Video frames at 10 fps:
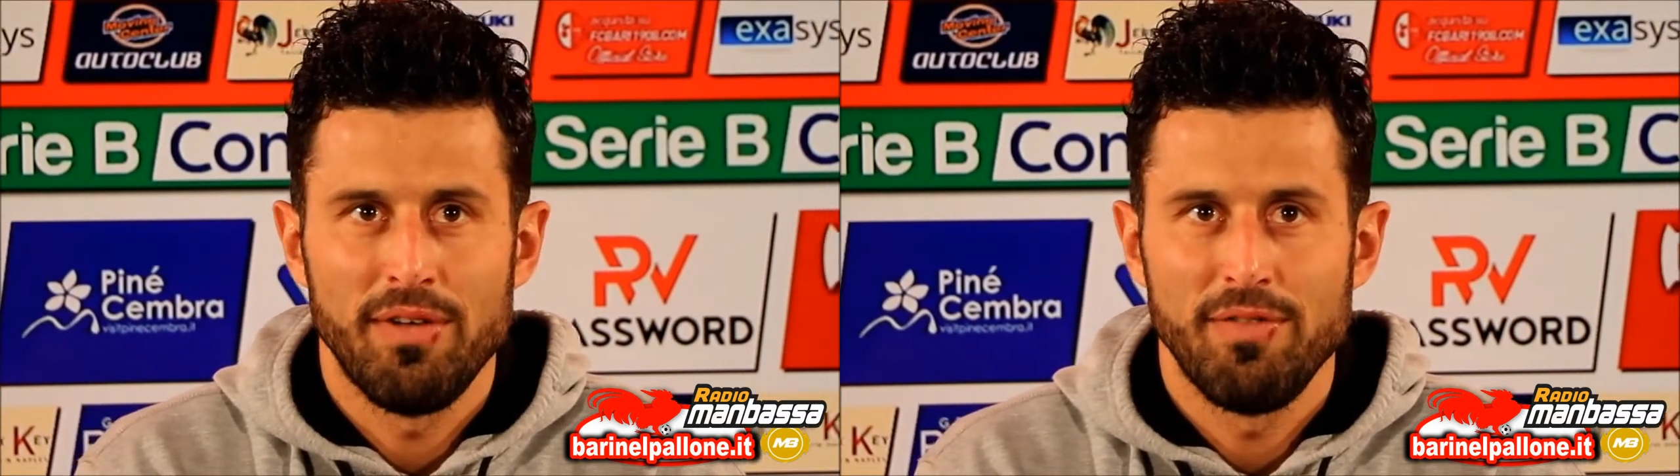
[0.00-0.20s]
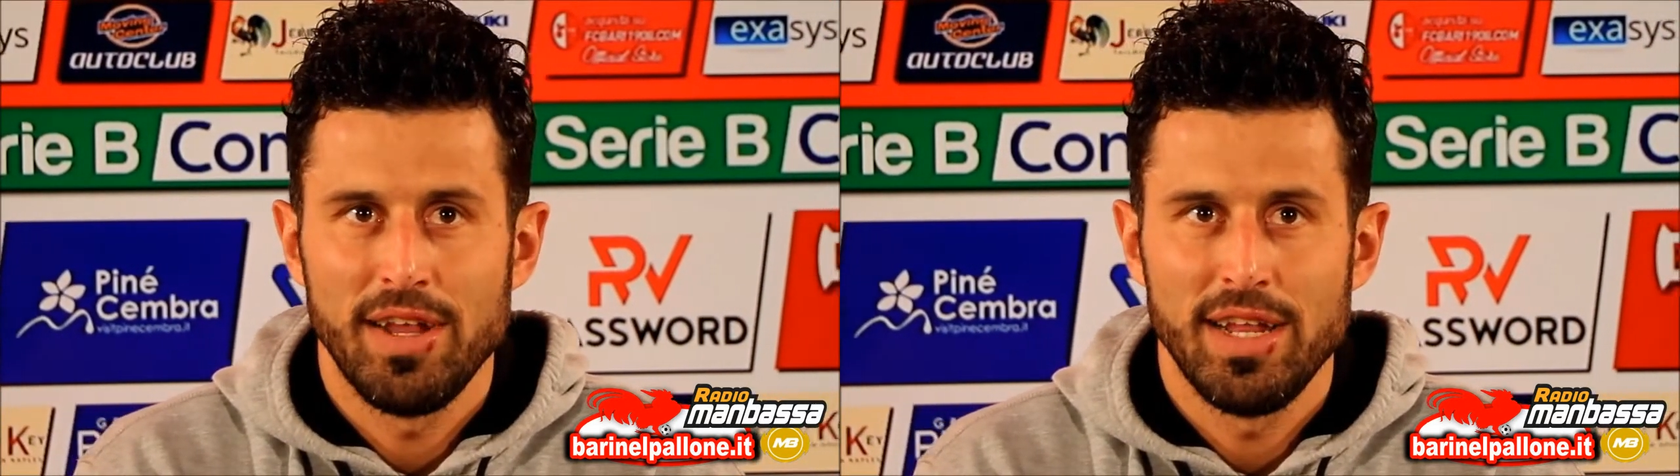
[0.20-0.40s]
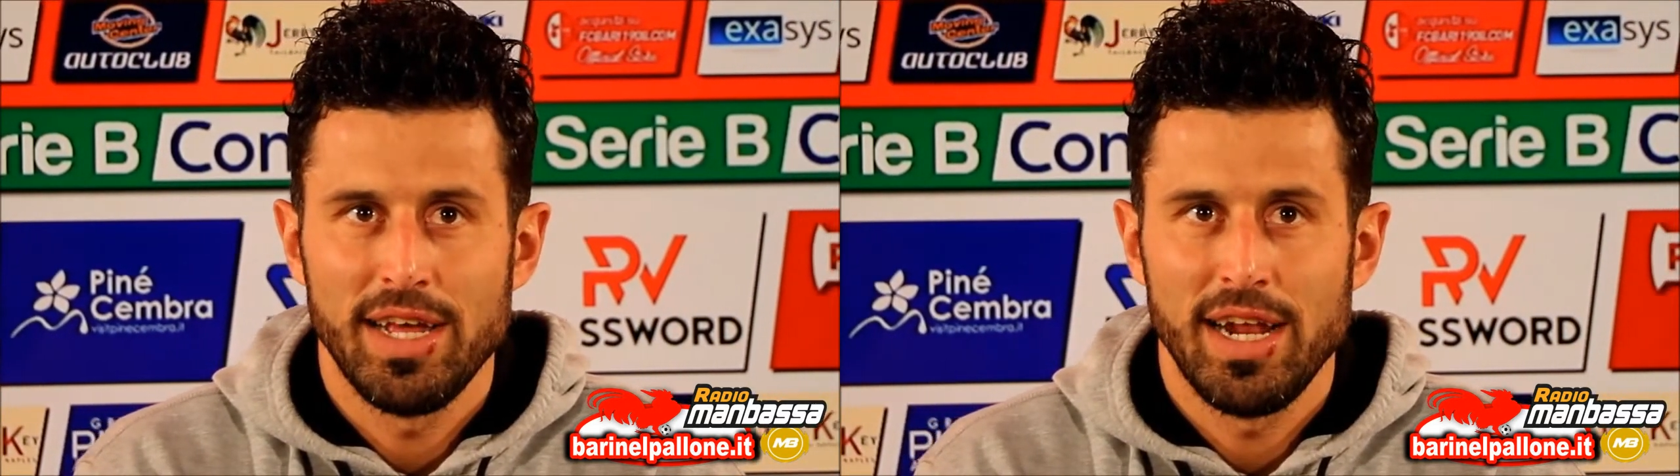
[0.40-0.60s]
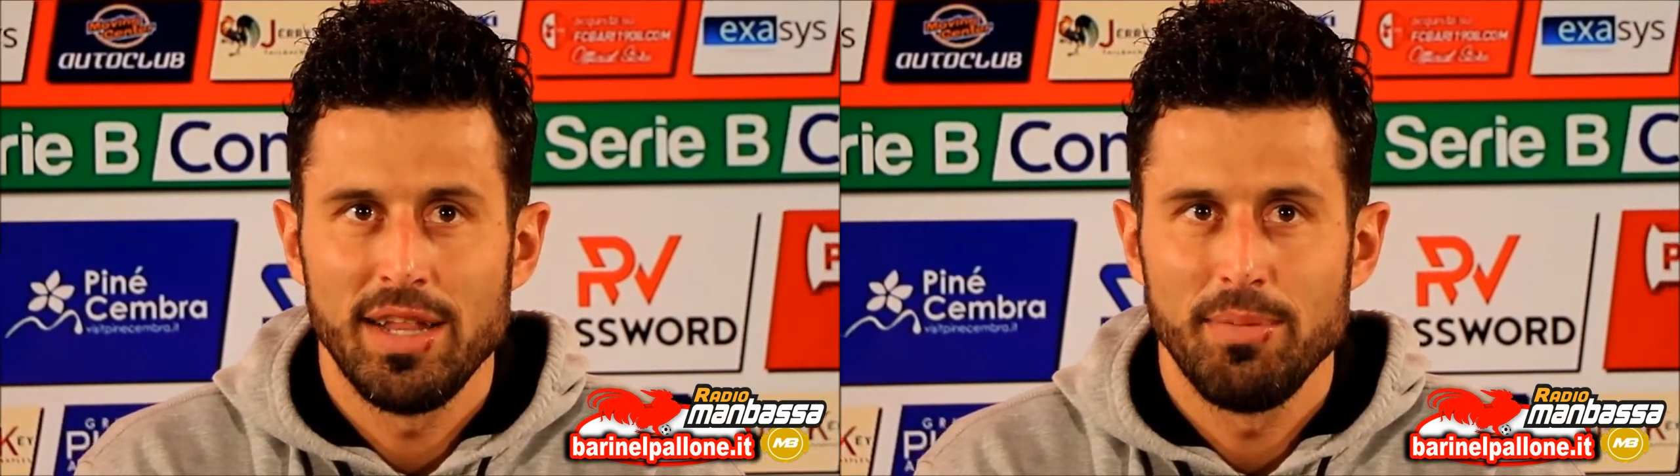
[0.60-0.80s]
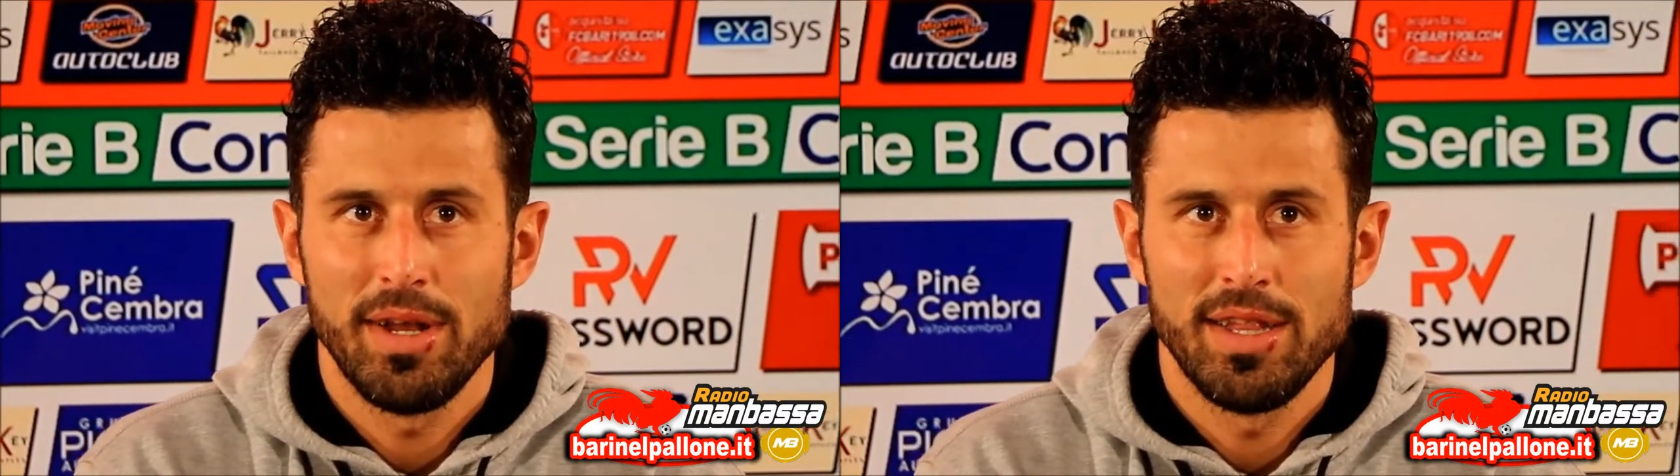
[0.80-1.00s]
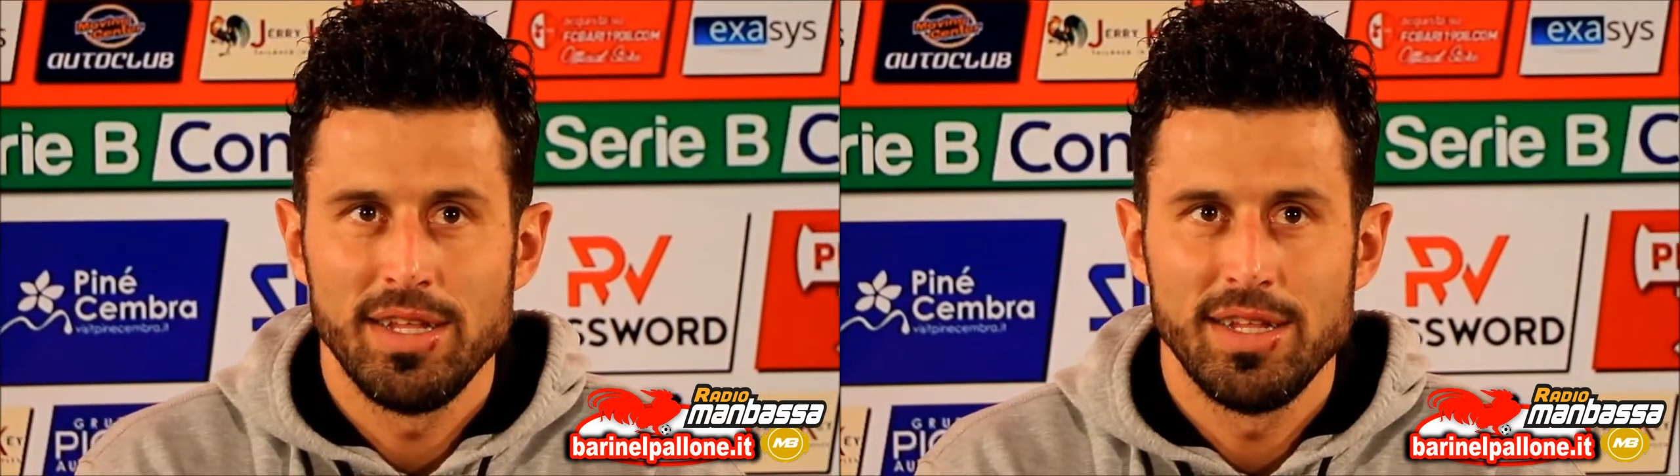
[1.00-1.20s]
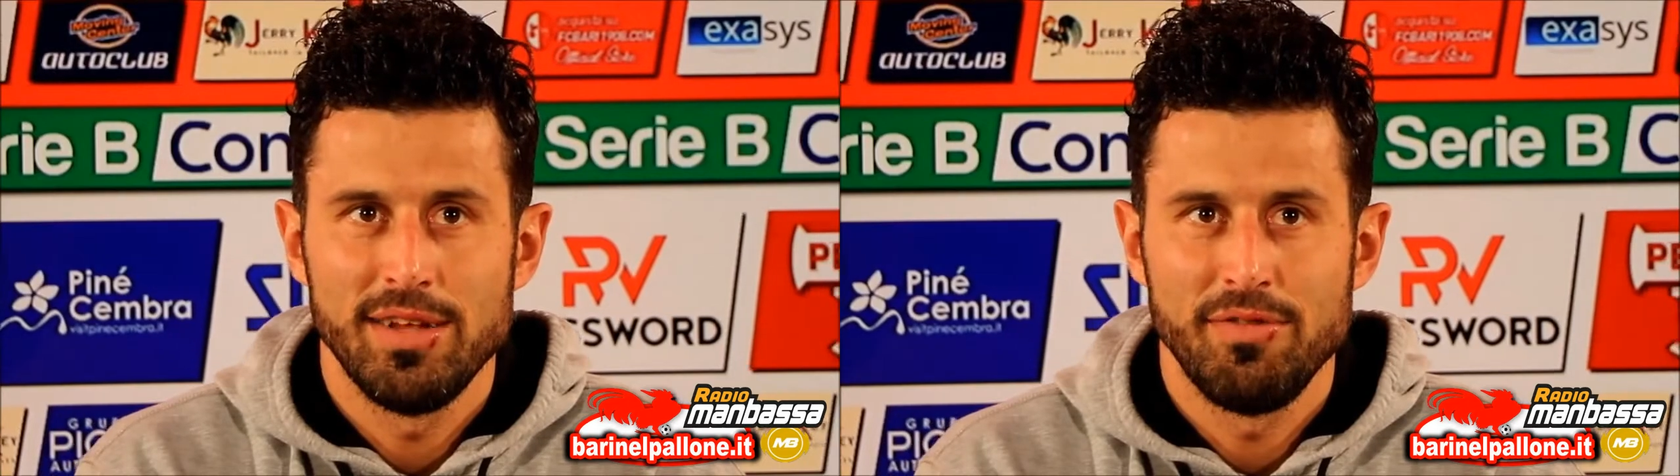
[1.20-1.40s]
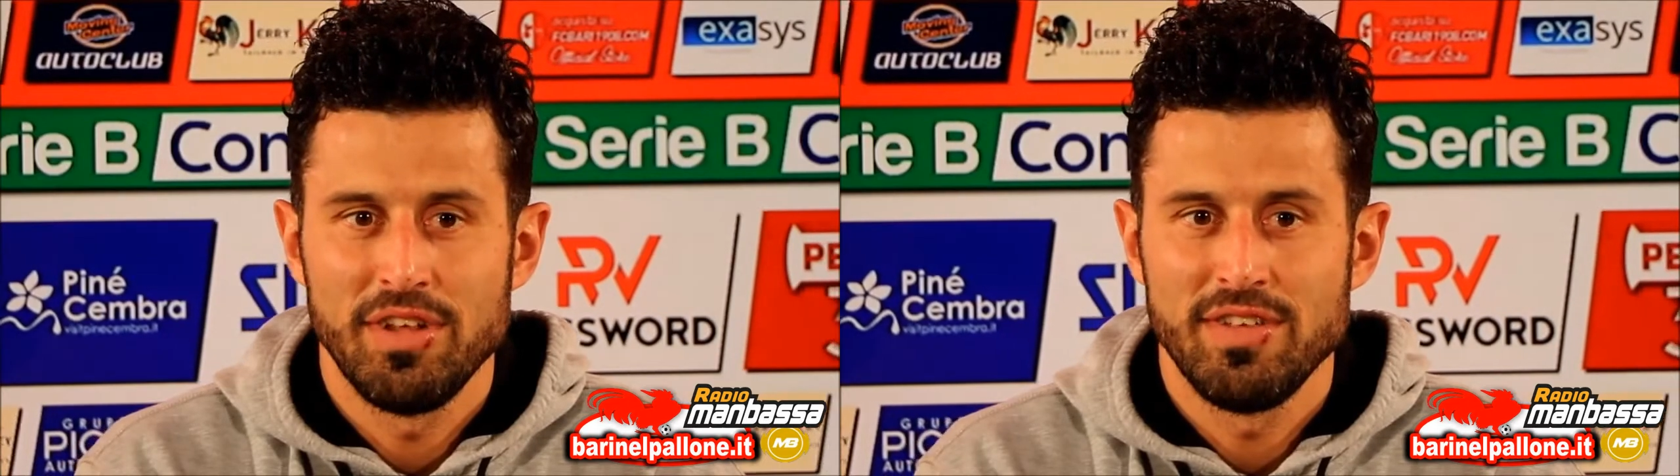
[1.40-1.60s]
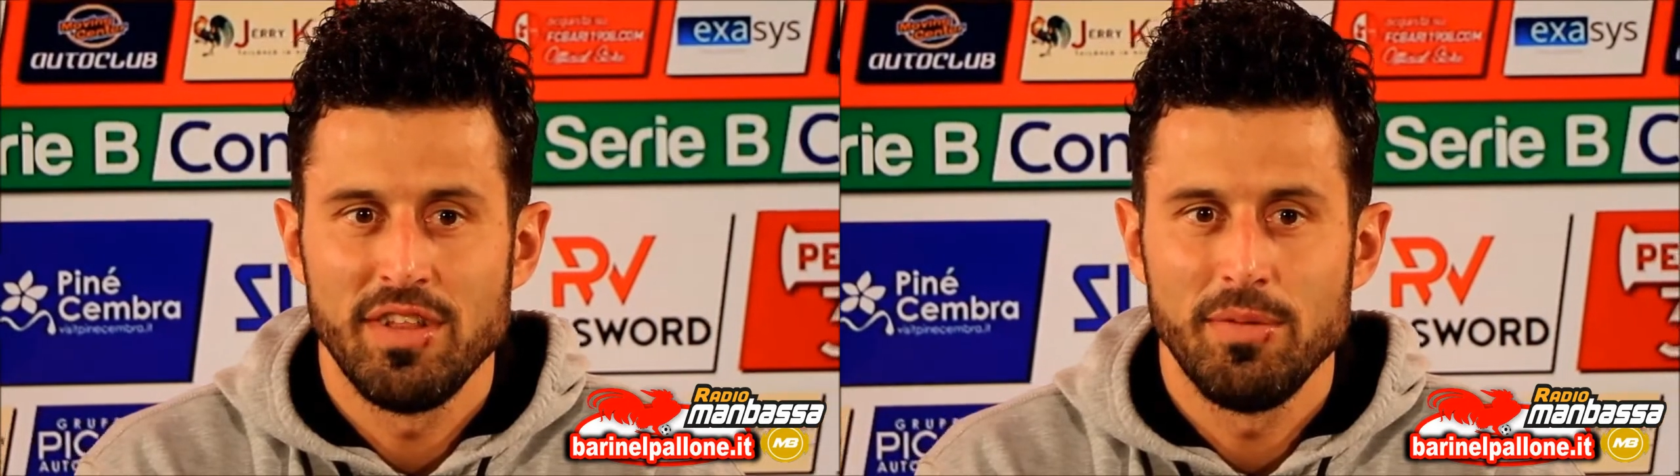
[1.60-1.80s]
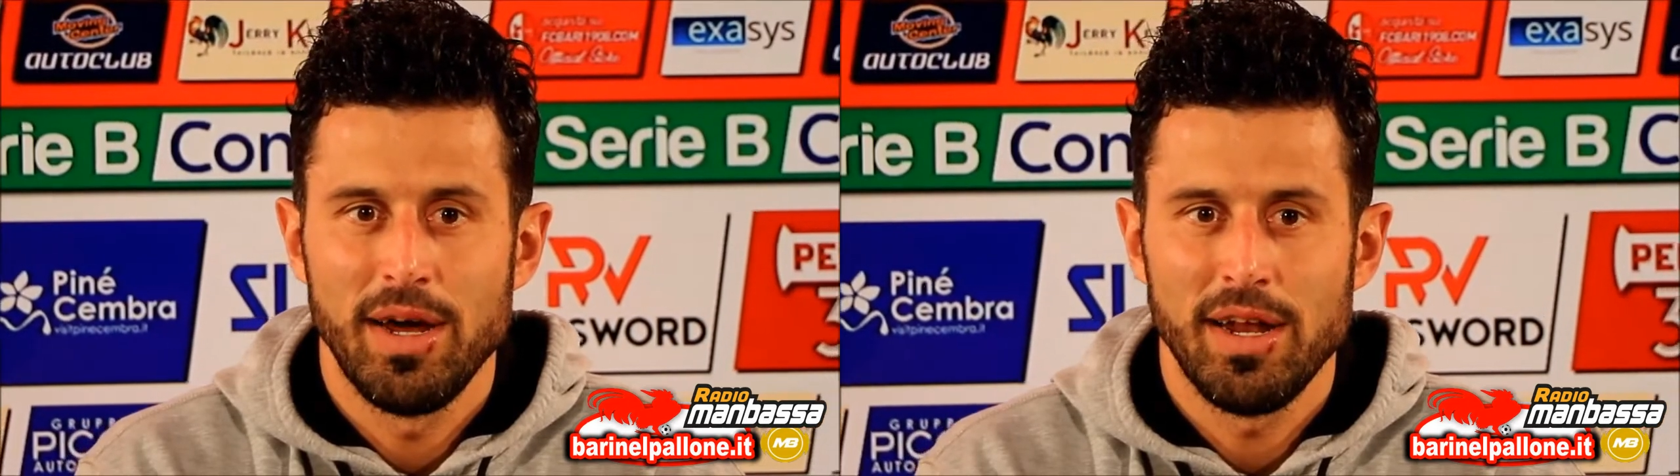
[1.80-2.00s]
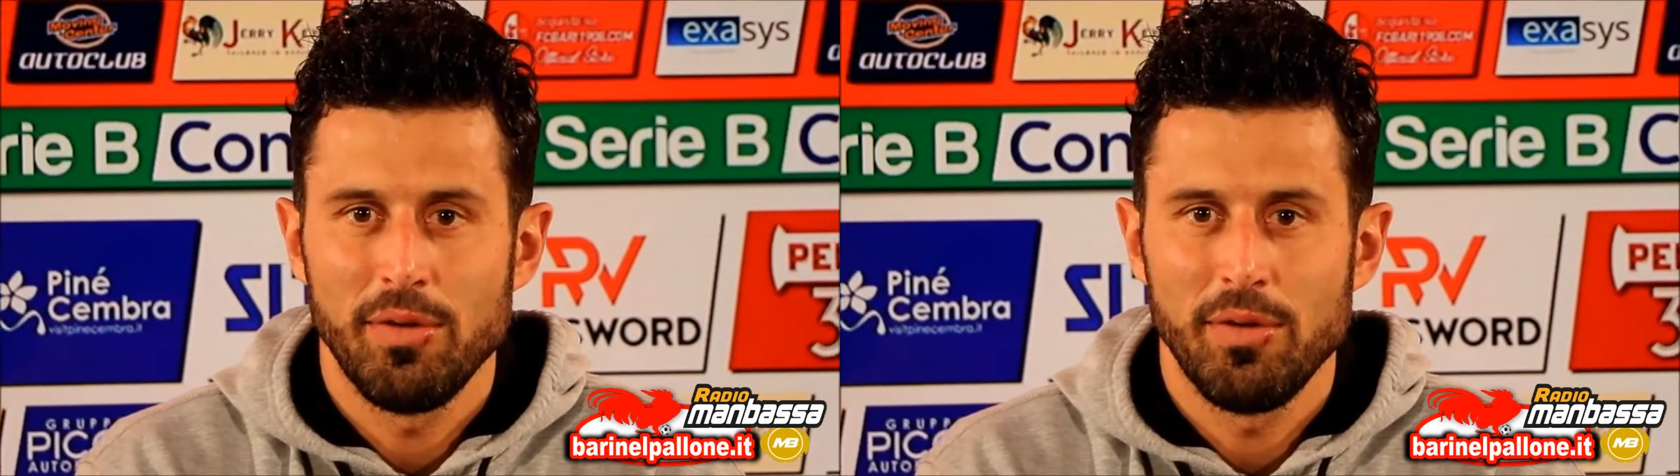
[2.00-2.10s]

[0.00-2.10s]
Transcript: a fare delle grandi partite il fine settimana